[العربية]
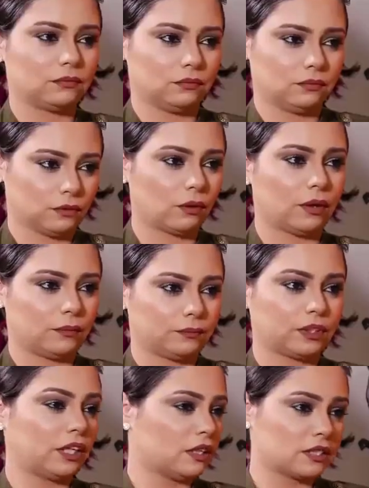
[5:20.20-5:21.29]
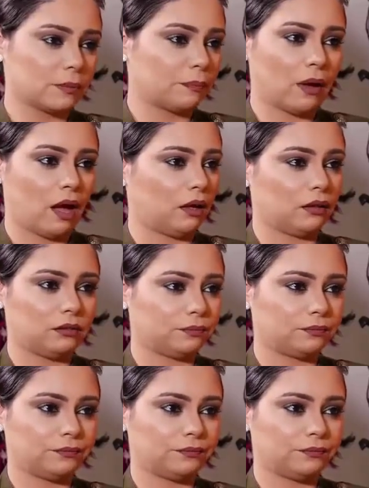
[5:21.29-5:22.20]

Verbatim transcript: اسماء خميجي هي سي با ال ما